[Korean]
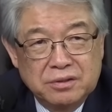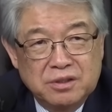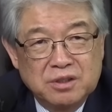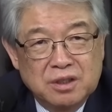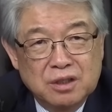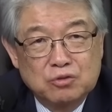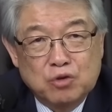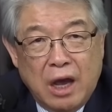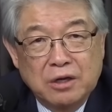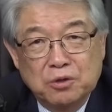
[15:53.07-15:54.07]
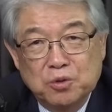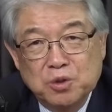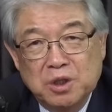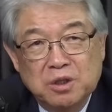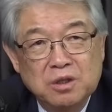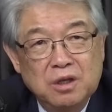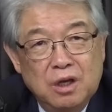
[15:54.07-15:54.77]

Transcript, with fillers: 그러니까 좌익 언론인